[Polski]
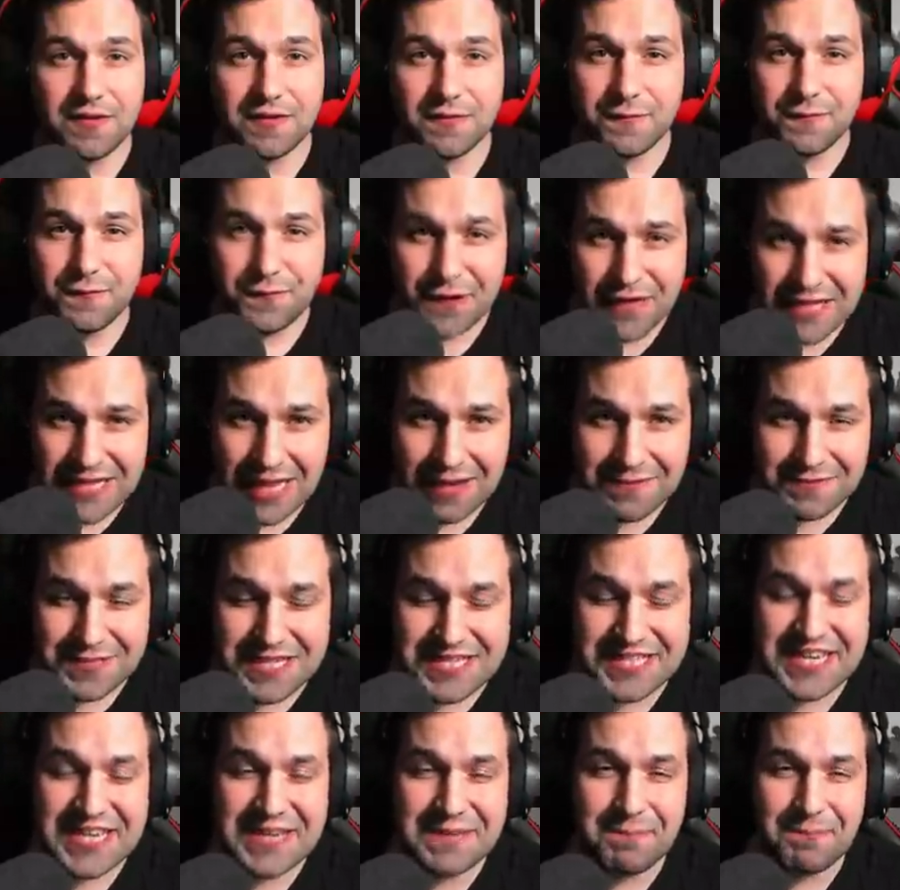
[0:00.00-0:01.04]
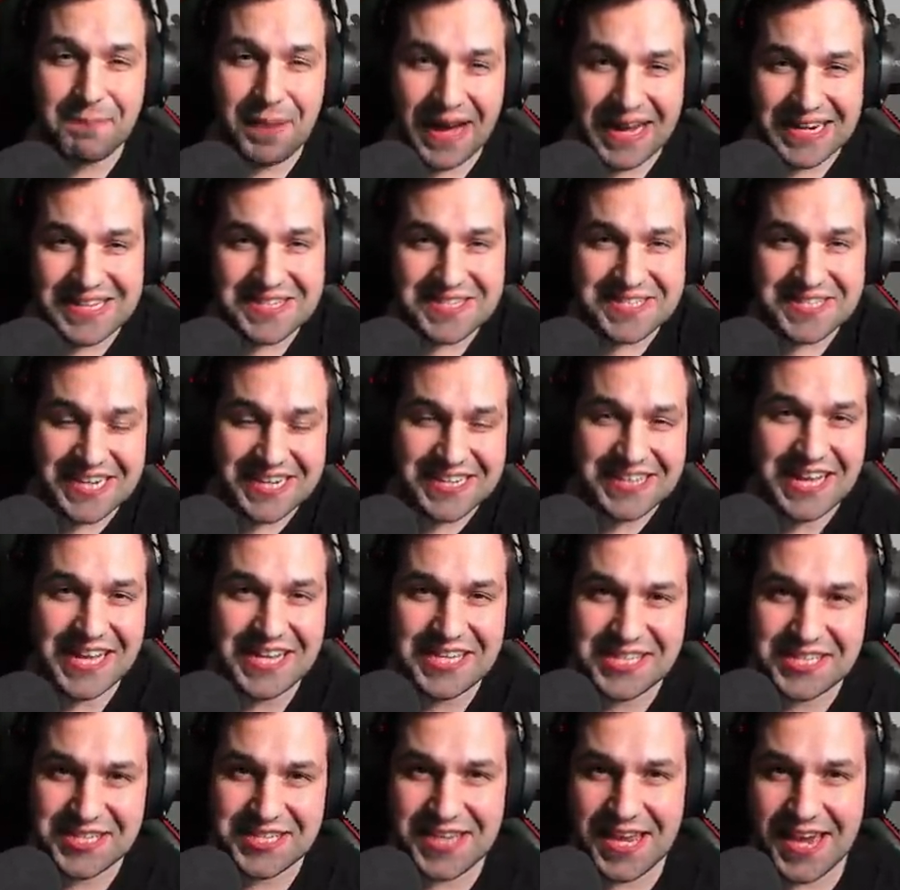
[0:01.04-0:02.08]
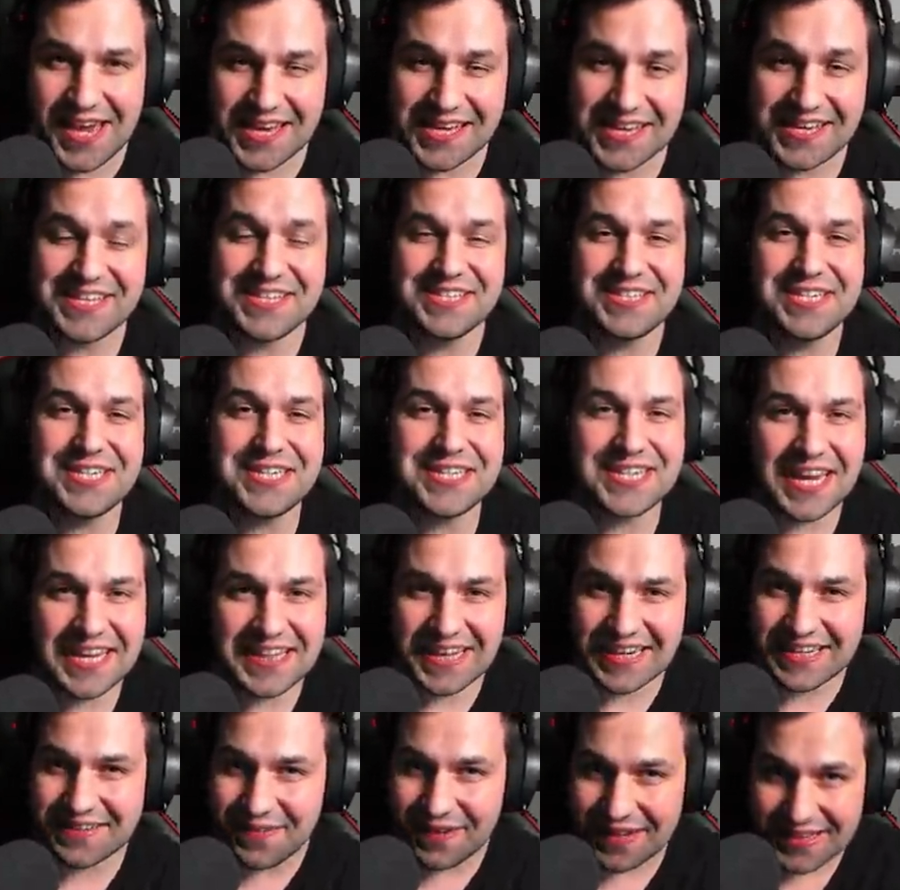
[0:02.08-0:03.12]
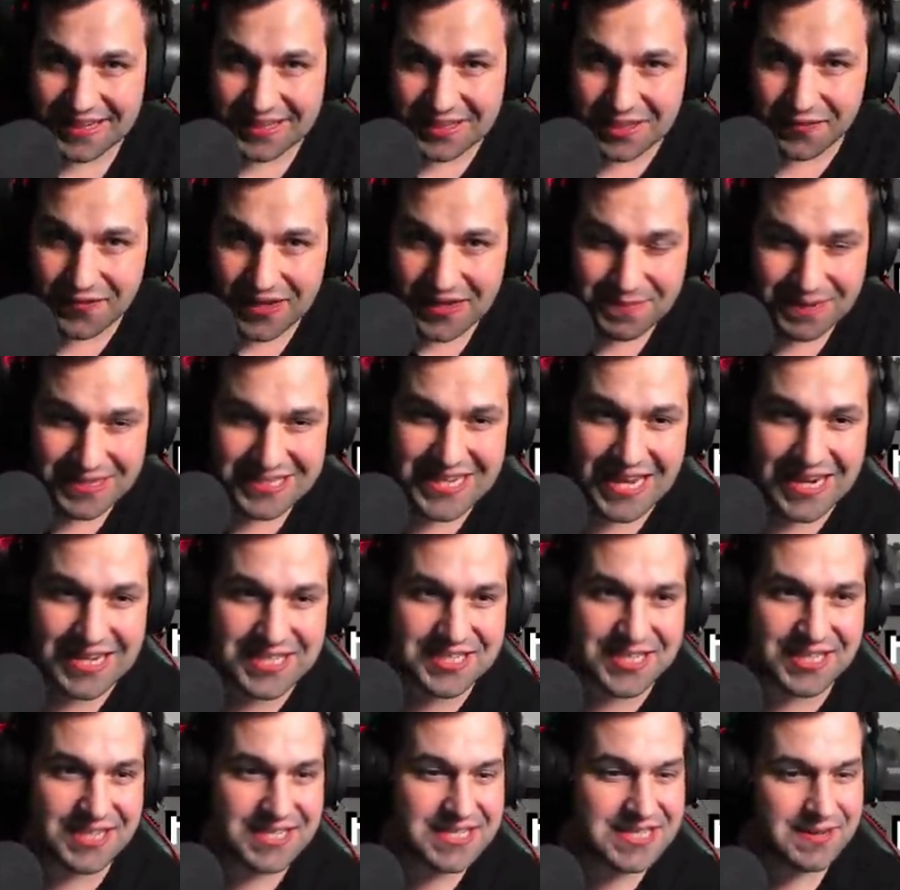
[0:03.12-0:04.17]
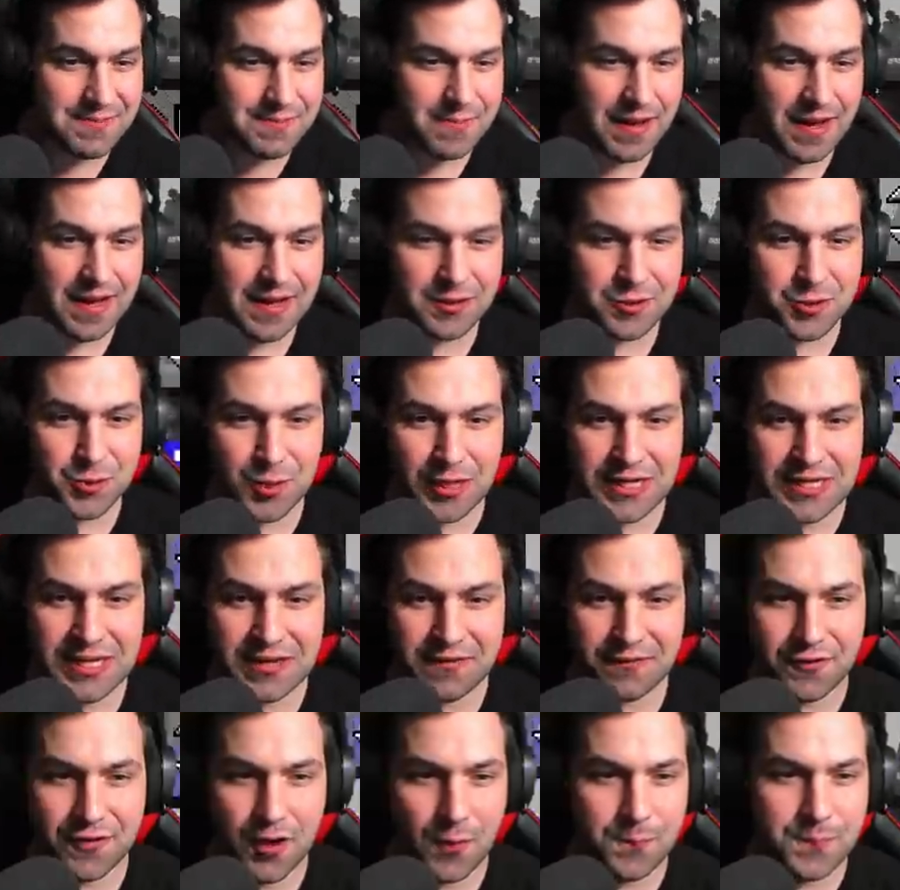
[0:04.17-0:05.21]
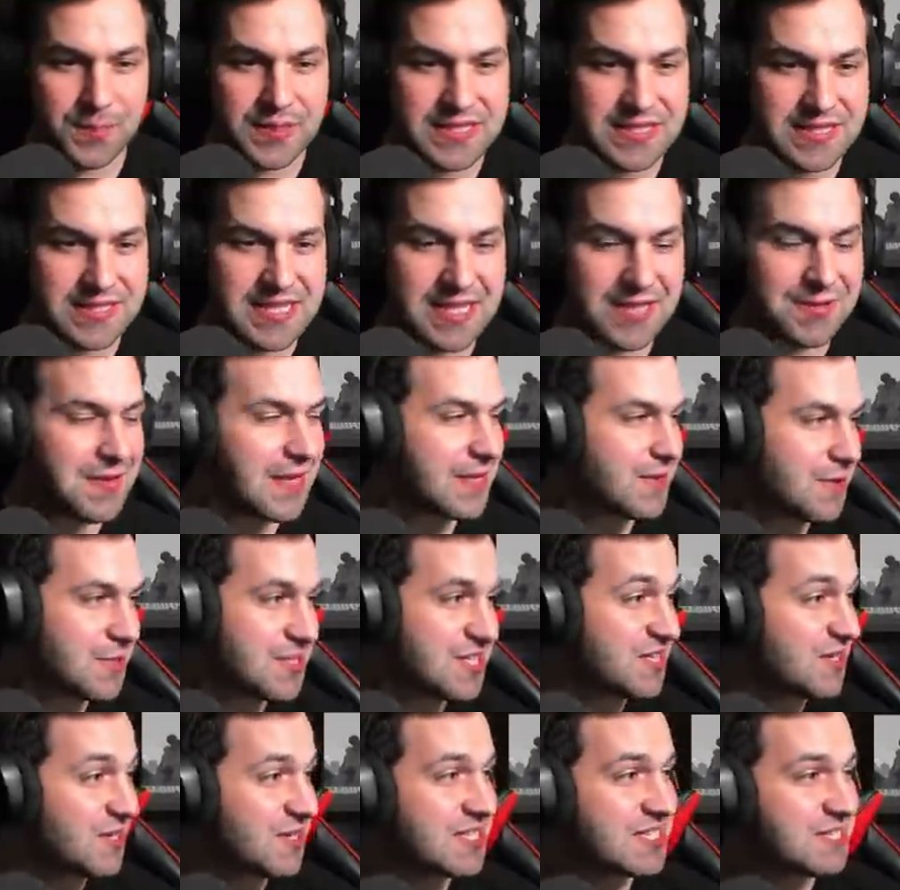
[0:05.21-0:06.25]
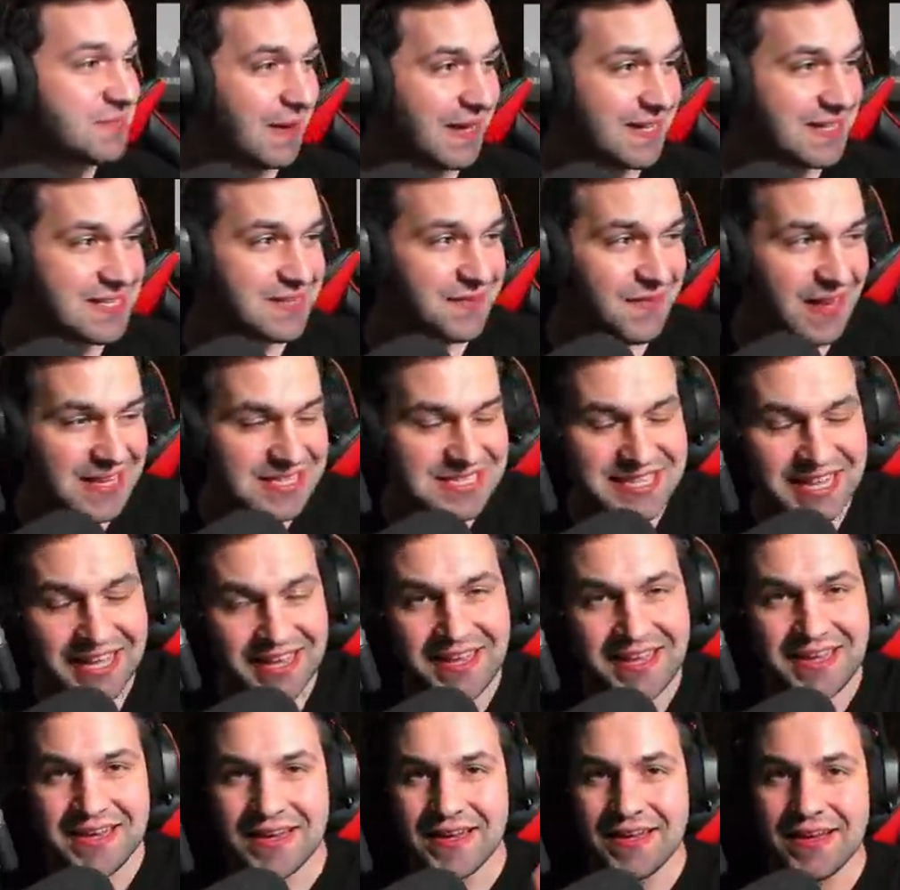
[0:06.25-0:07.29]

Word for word: Witam wszystkich bardzo serdecznie i dzisiaj na kwadratowej masakrze. Jestem aktualnie w lobby ze względu na to, że to jest bardzo ważne.